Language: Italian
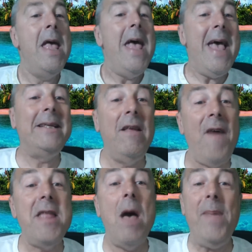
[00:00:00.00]
E
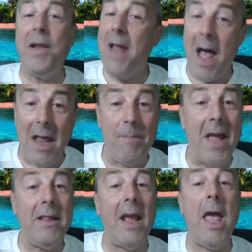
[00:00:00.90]
Stefania Bernal
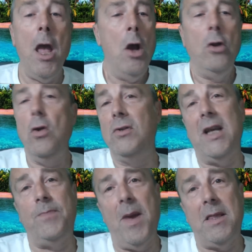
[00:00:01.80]
ammette che non si
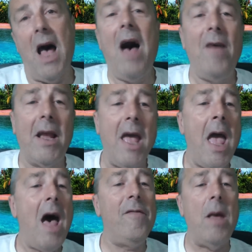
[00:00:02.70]
aspettava che
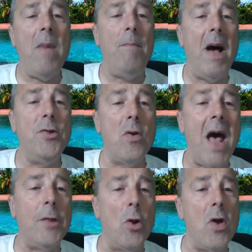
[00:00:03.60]
avrebbe
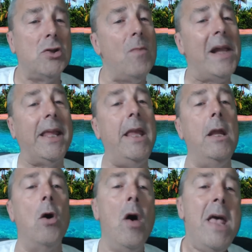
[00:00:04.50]
abbandonato il nostro
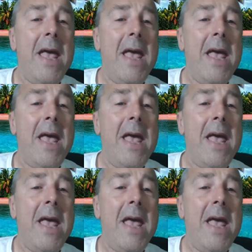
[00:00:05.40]
Marchino.